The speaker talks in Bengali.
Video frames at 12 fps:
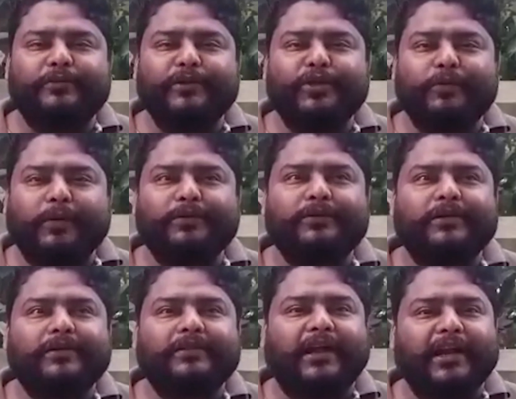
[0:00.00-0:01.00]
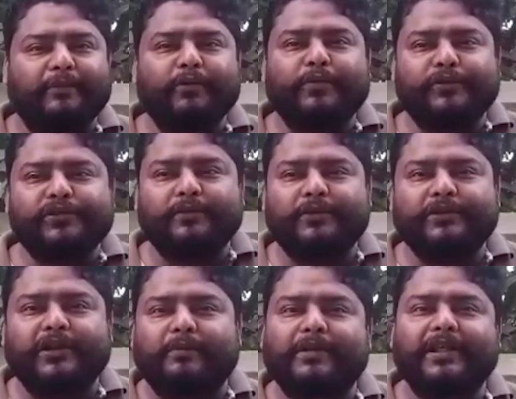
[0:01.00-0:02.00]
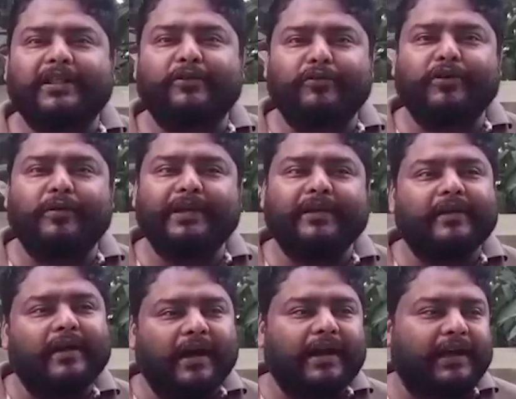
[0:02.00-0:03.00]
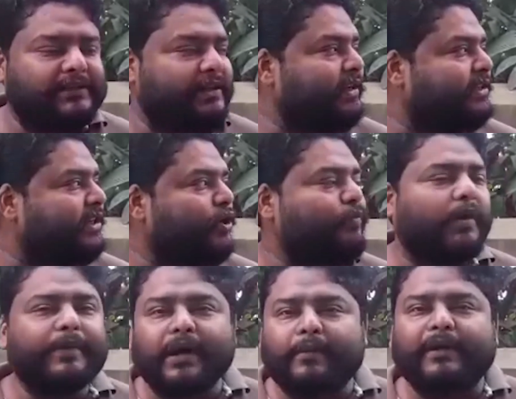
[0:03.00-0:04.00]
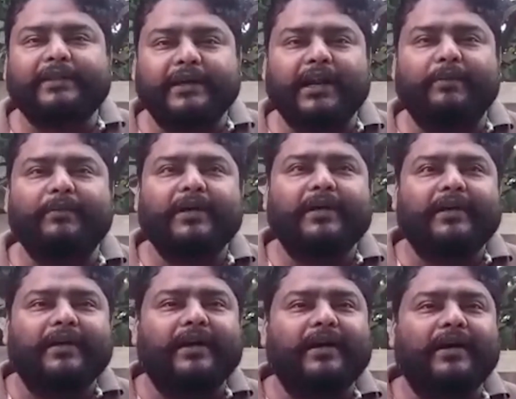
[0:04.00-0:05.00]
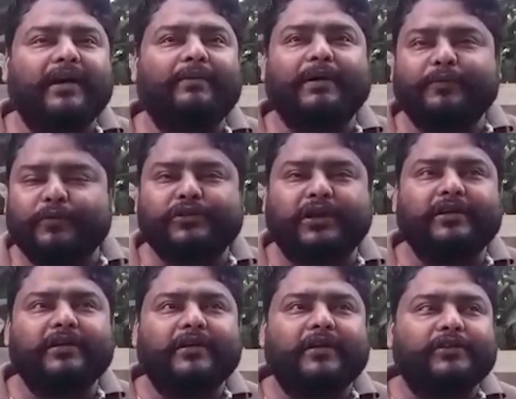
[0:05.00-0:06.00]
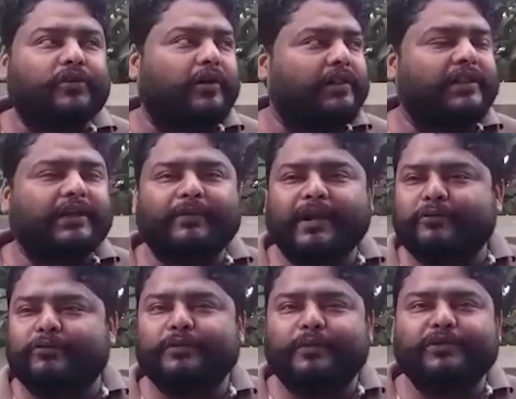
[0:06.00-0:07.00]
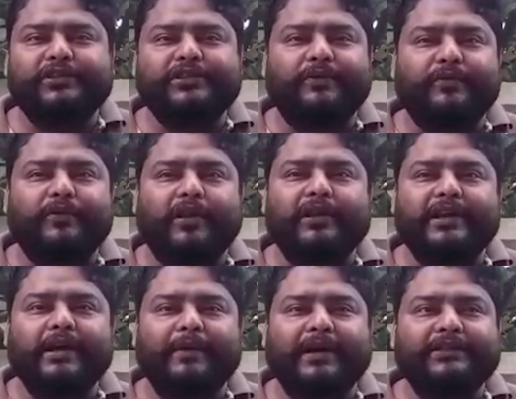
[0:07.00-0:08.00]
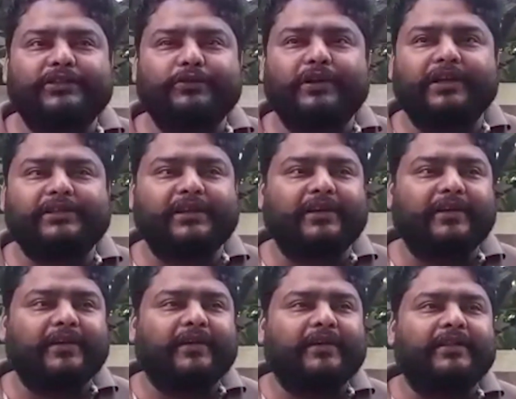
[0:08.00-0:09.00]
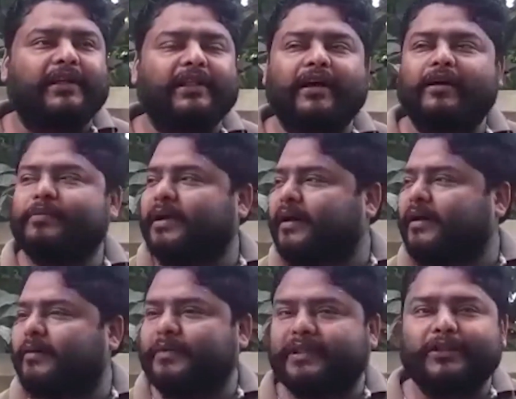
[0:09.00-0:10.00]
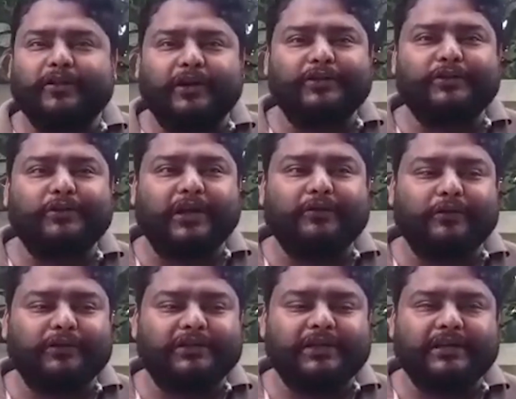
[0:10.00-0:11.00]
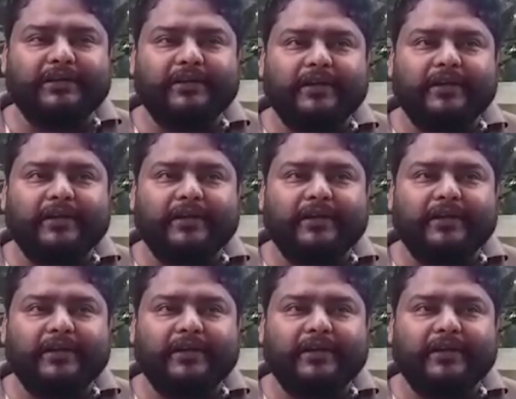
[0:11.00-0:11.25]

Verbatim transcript: শুভেন্দুবাবু তার নামেও পোস্টার পড়েছিল আমরা দাদার অনুগামী আর আজকে ঠিক সেইরূপভাবেই আবার দেখলাম আবার পোস্টার সকাল থেকে প্রায় কুড়ি পঁচিশটা ফোন অলরেডি আমার কাছে চলে এসছে দাদা আমরা আপনাদের দলে যোগদান করতে চাই